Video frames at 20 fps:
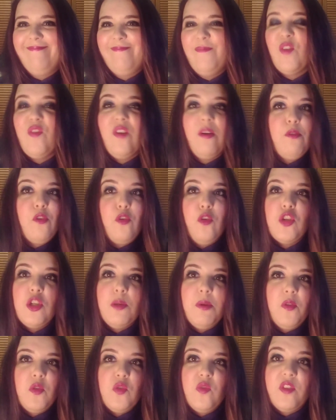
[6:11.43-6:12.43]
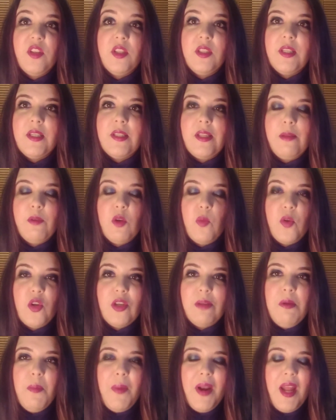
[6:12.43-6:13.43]
Por favor, no se ha hablado suficiente de este libro, pero es
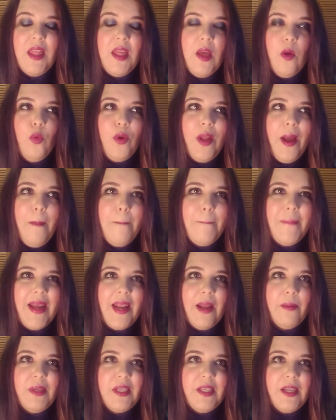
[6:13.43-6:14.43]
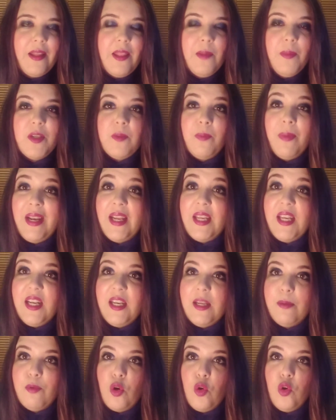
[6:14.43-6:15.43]
que me parece una maravilla. Además, me leí
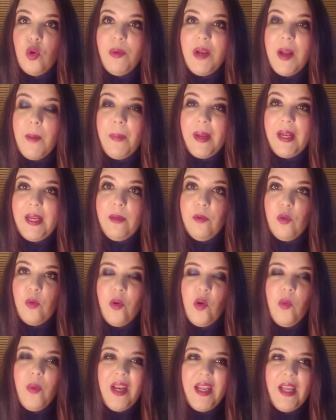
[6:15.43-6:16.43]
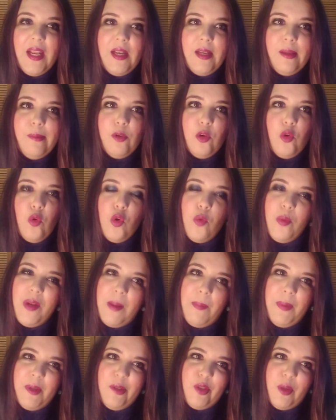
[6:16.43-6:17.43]
el libro, luego vi la peli, luego me leí el libro, luego vi
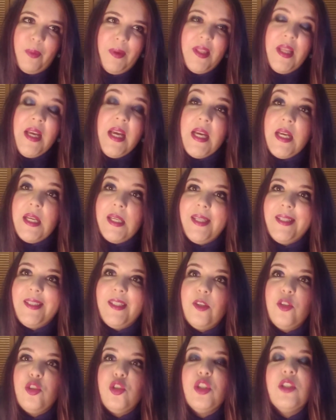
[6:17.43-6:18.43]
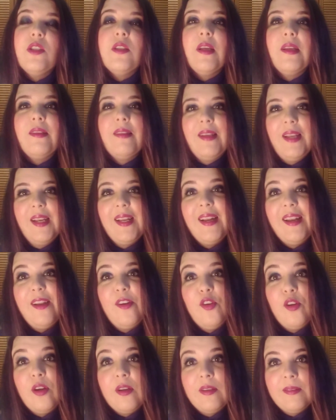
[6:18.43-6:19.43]
la peli otra vez y sigo sin tener
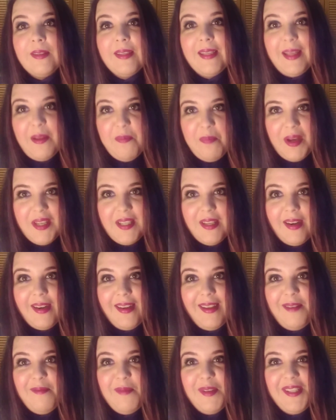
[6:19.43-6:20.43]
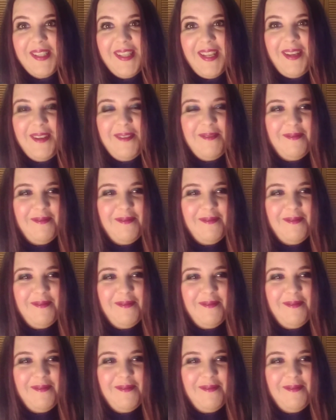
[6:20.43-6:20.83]
claro qué pasa realmente.